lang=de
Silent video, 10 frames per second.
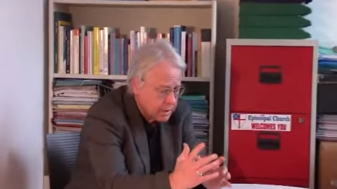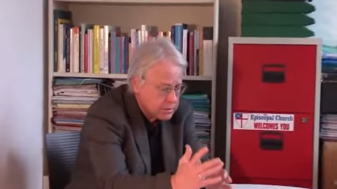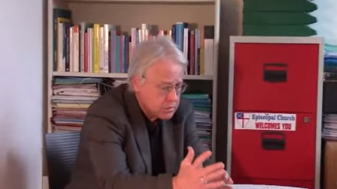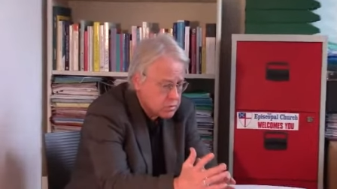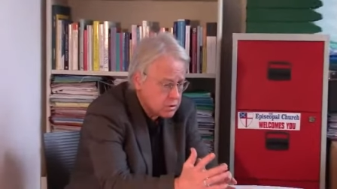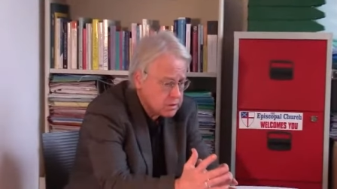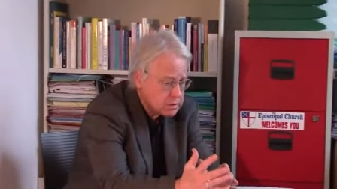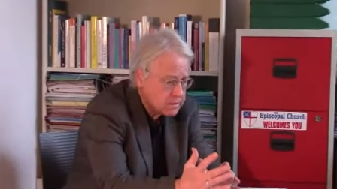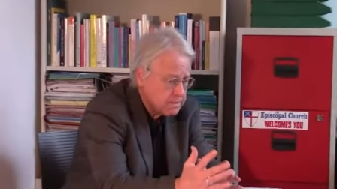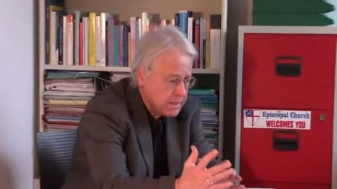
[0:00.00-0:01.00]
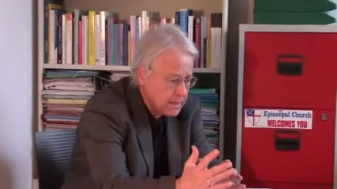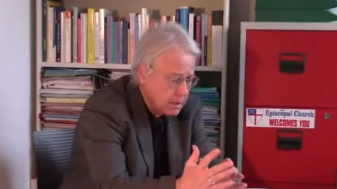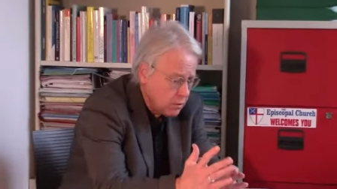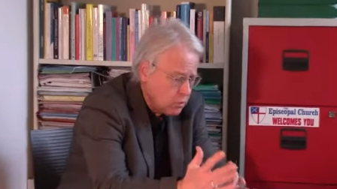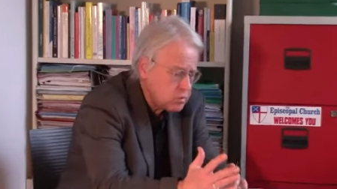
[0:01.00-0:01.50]
anzuschließen,
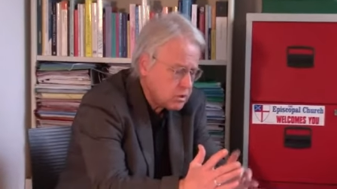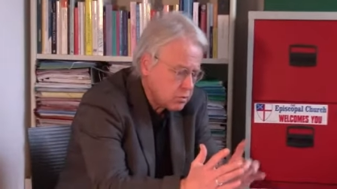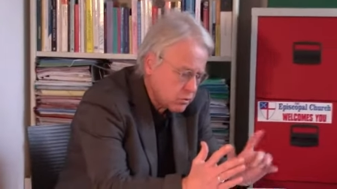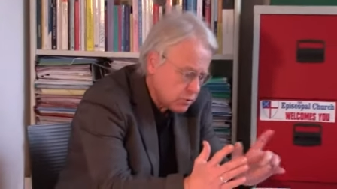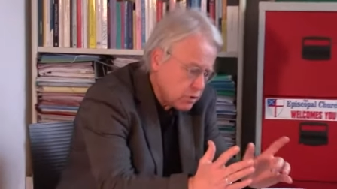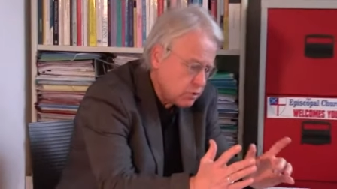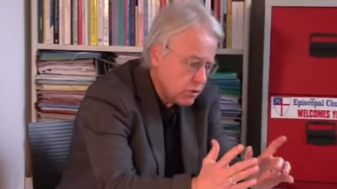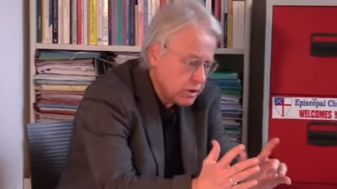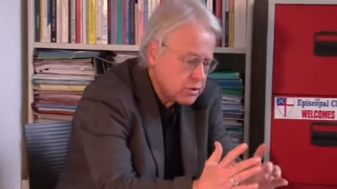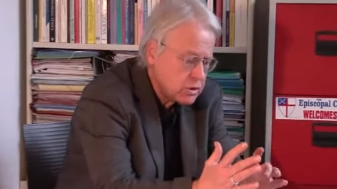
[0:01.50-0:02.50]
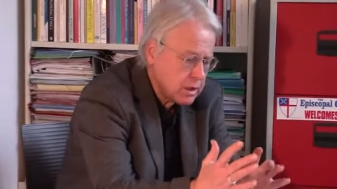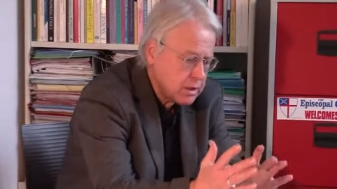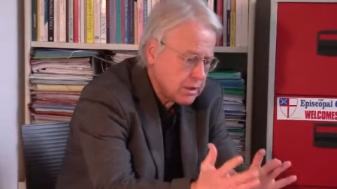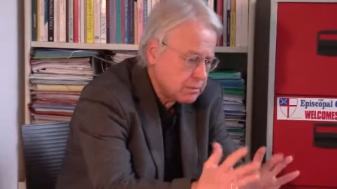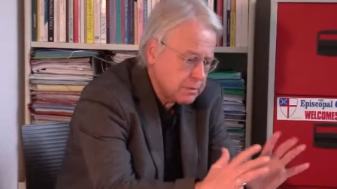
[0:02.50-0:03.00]
in Österreich und auch in
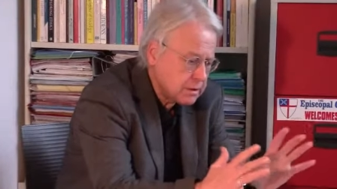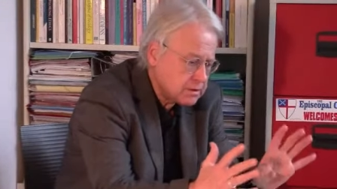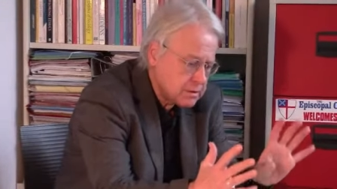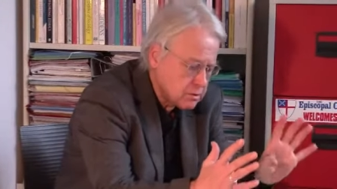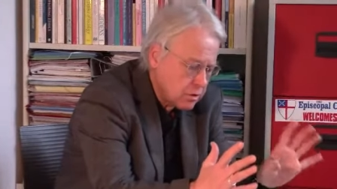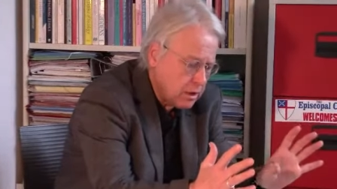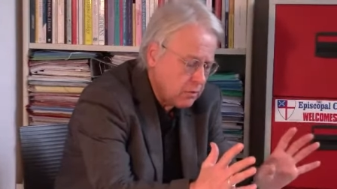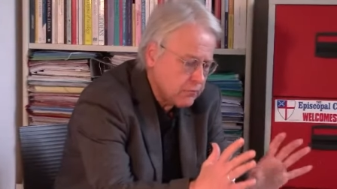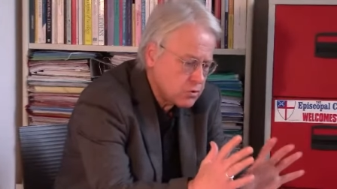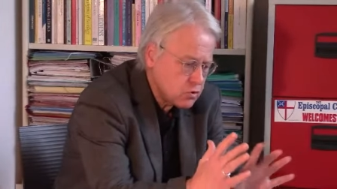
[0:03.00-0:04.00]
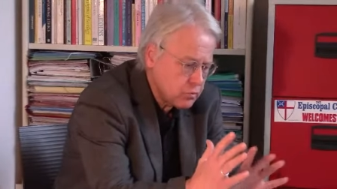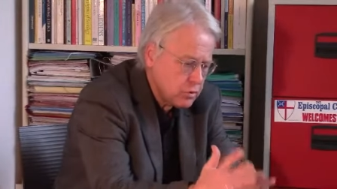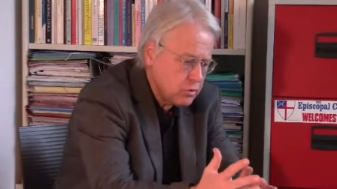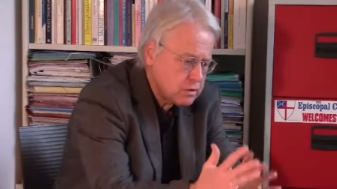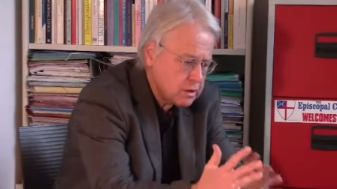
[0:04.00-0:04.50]
Deutschland hat man das jetzt noch aufgeschoben.
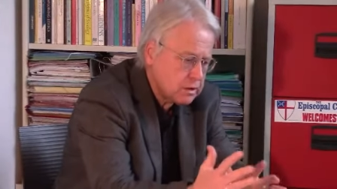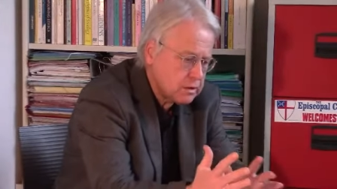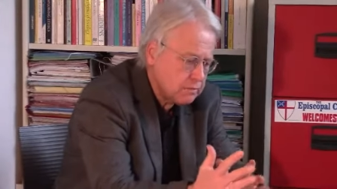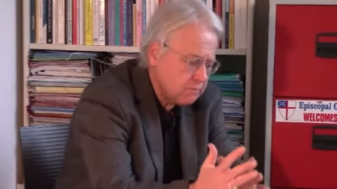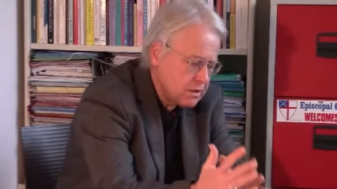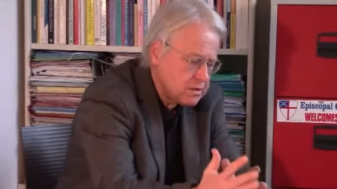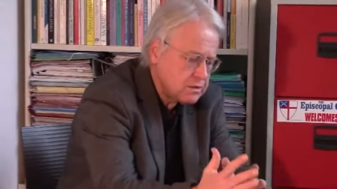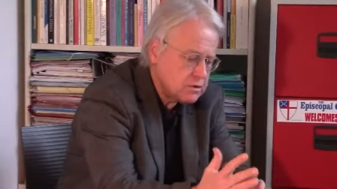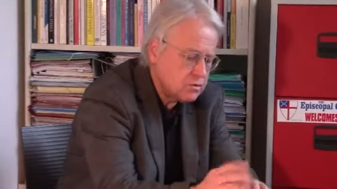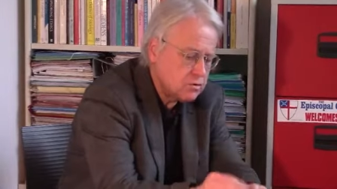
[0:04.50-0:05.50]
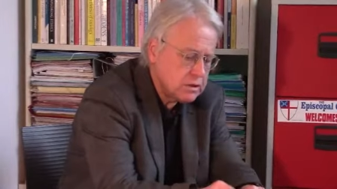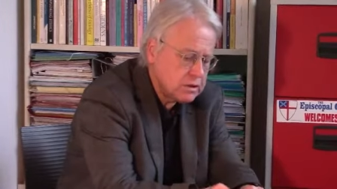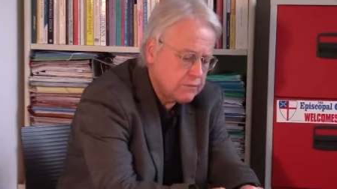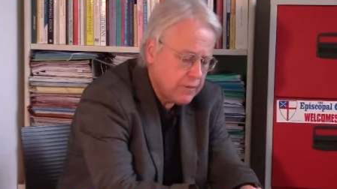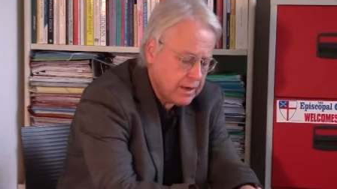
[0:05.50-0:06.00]
In Österreich wird
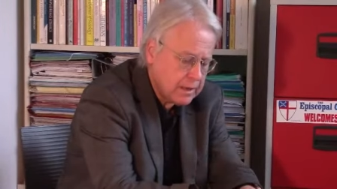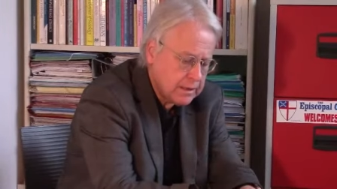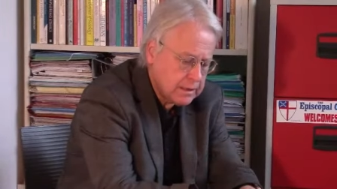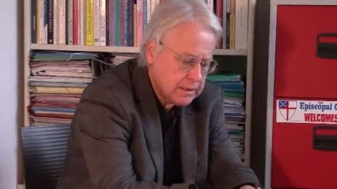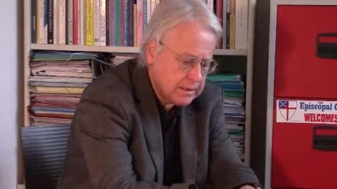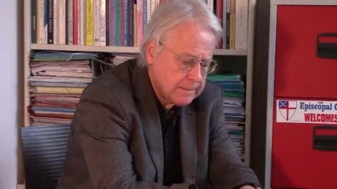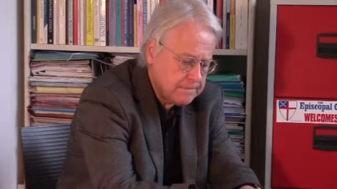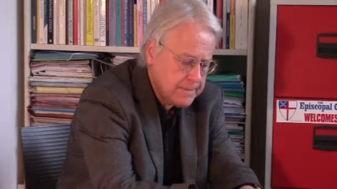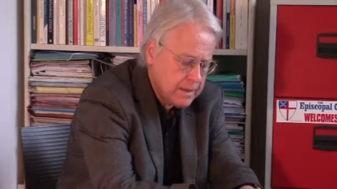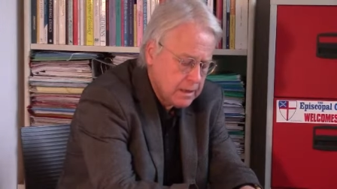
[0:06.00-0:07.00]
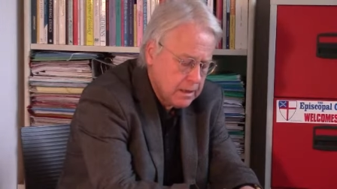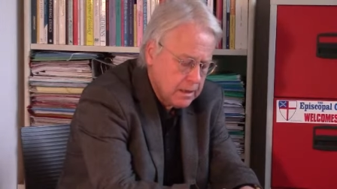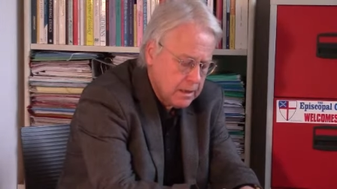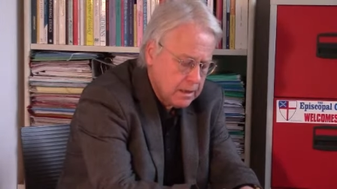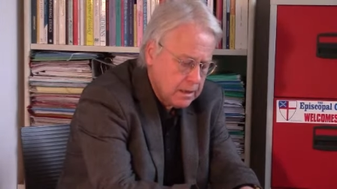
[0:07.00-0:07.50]
diskutiert die Frage der
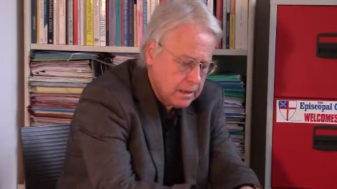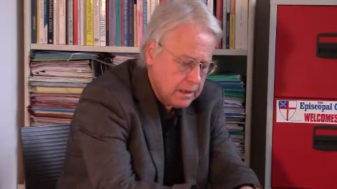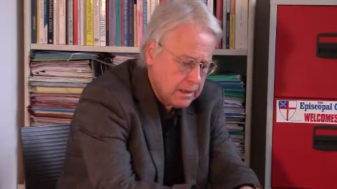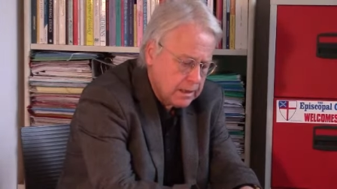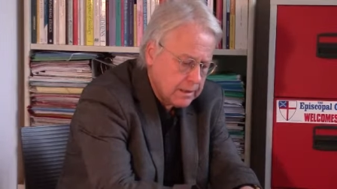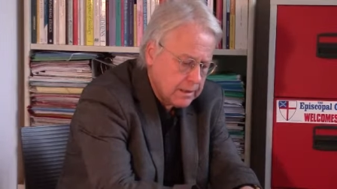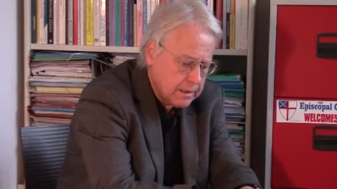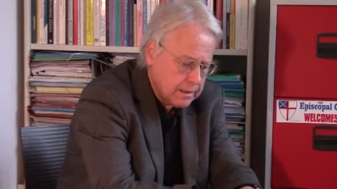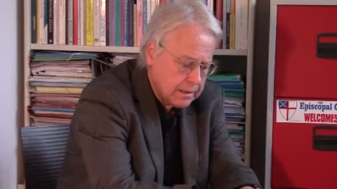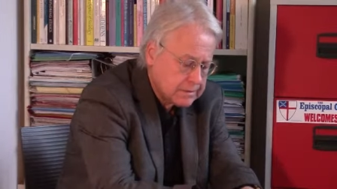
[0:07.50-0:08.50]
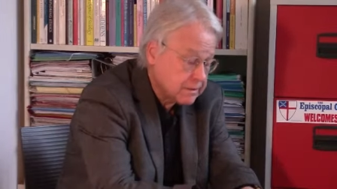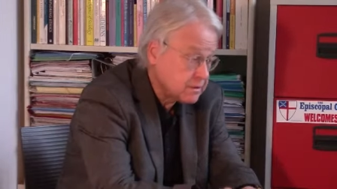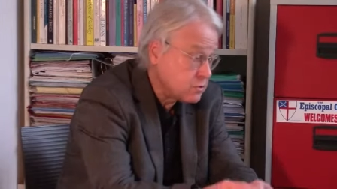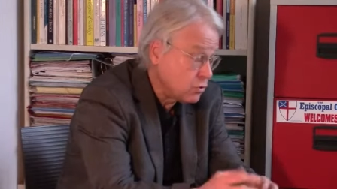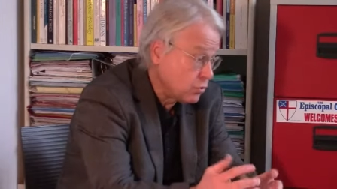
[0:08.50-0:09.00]
der äh,
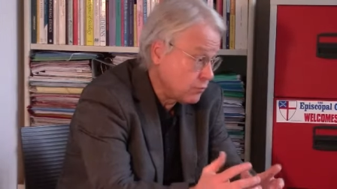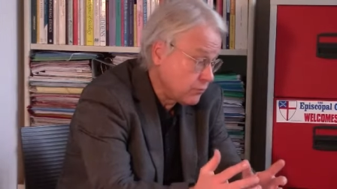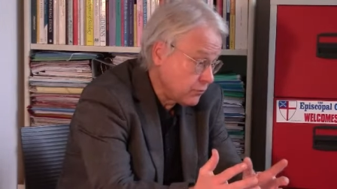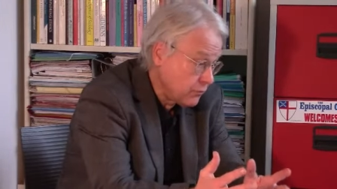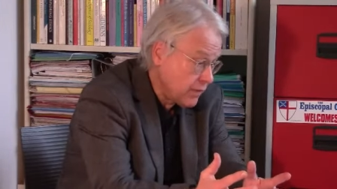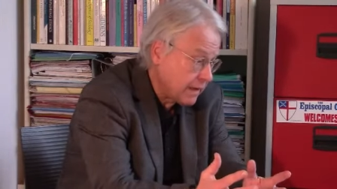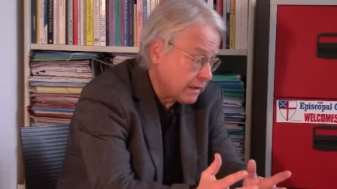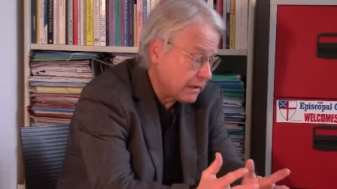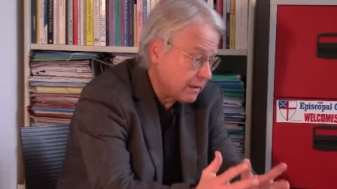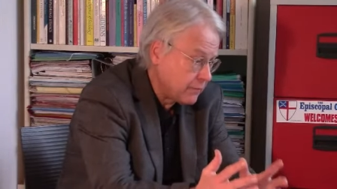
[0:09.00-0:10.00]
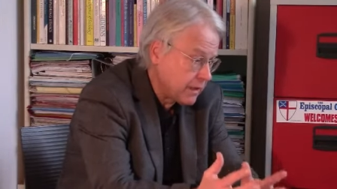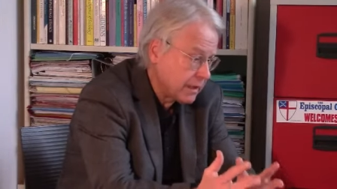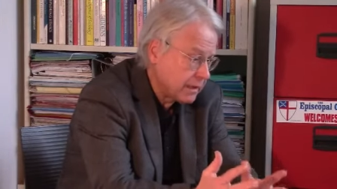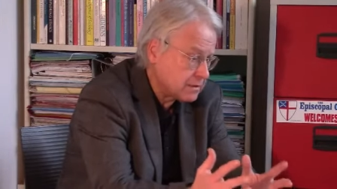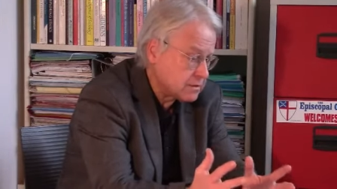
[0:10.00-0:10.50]
Kastration von Ferkeln,
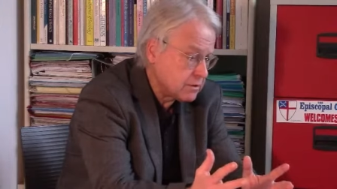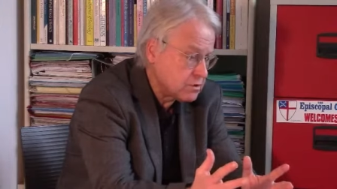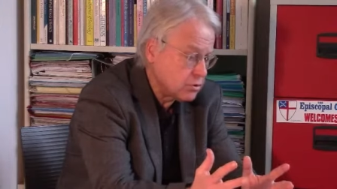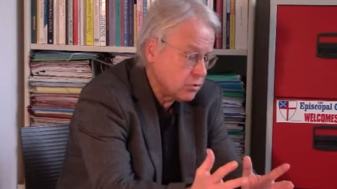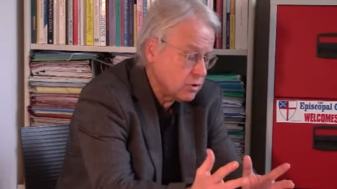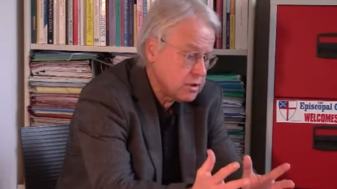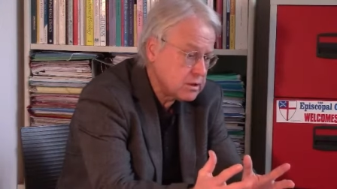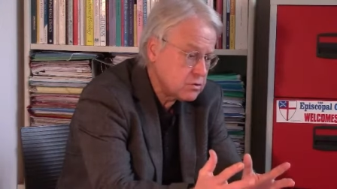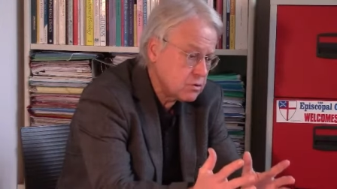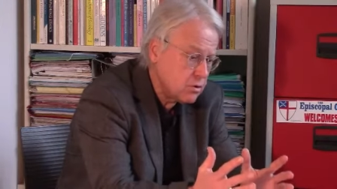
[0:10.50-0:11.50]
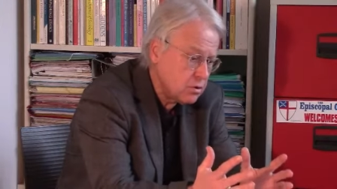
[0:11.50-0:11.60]
Ferkelkastration. Nicht, dass Ö-